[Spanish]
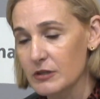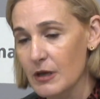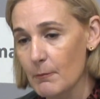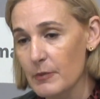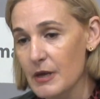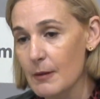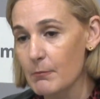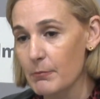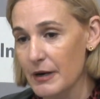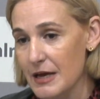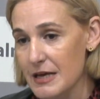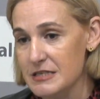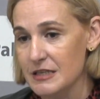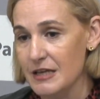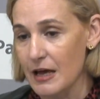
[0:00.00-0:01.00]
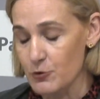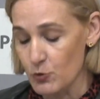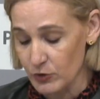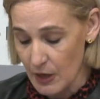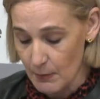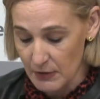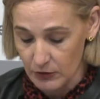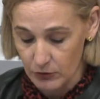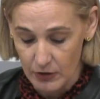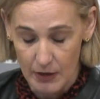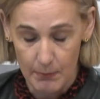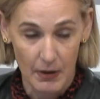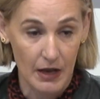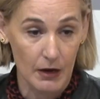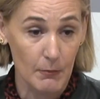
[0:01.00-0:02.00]
también para este ayuntamiento de
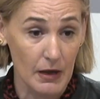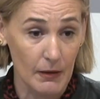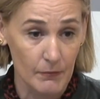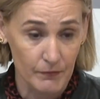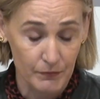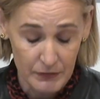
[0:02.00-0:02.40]
Palma.